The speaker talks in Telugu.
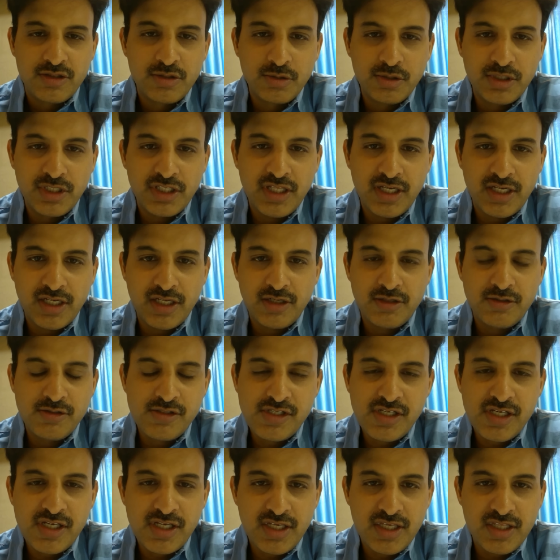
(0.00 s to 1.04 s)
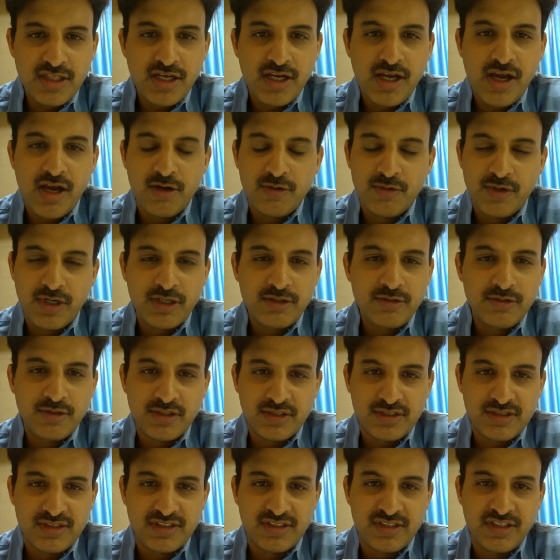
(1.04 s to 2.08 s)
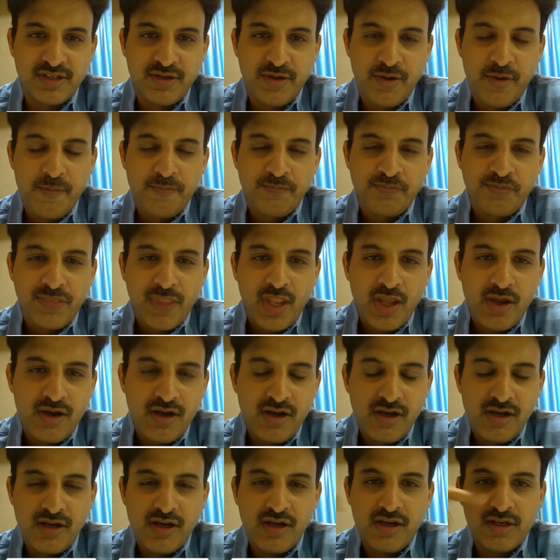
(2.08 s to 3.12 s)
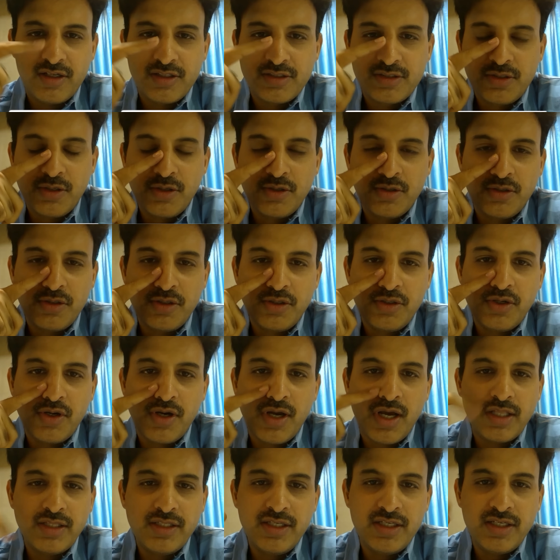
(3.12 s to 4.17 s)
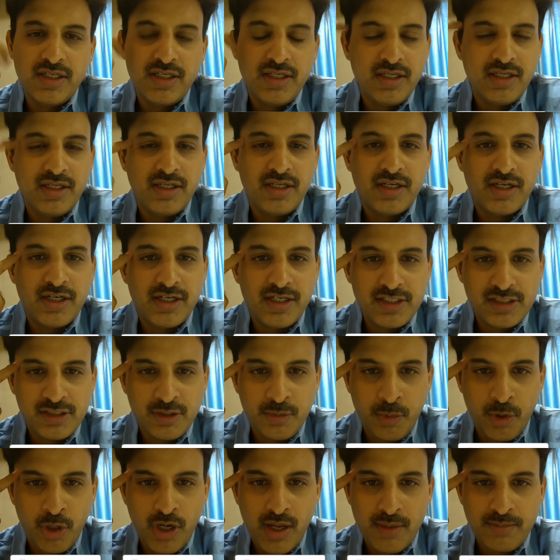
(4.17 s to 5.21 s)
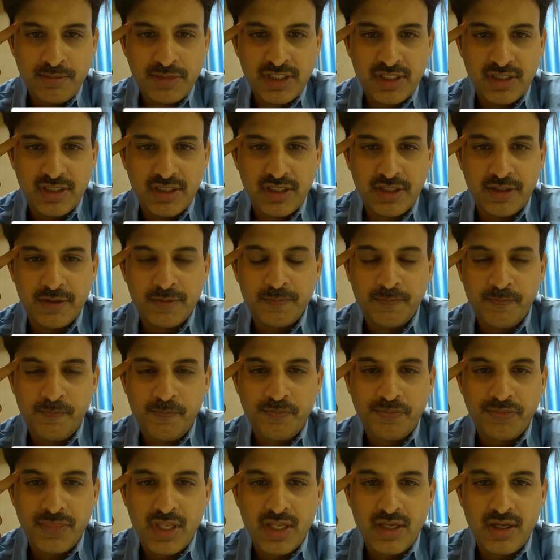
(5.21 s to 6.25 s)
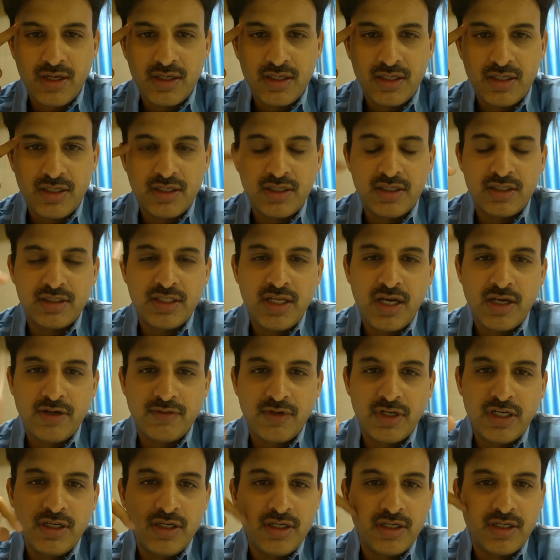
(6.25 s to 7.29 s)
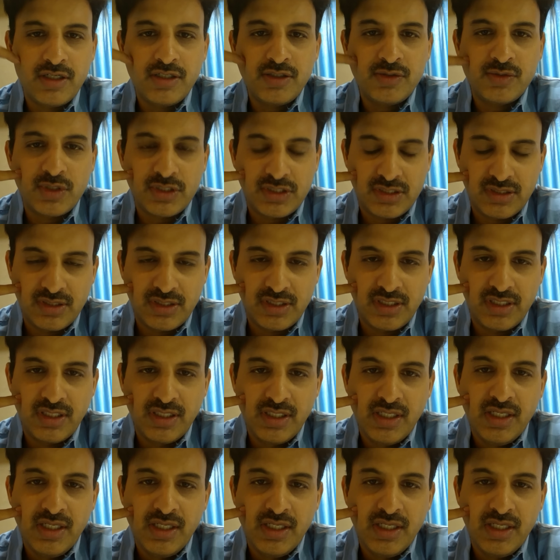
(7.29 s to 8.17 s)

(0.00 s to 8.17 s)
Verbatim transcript: తుంటి దగ్గర నుంచి కింద కాలు వరకు వస్తుంది సో అది డిస్క్ ప్రొలాప్స్ అంటారు దానివల్ల వస్తుంది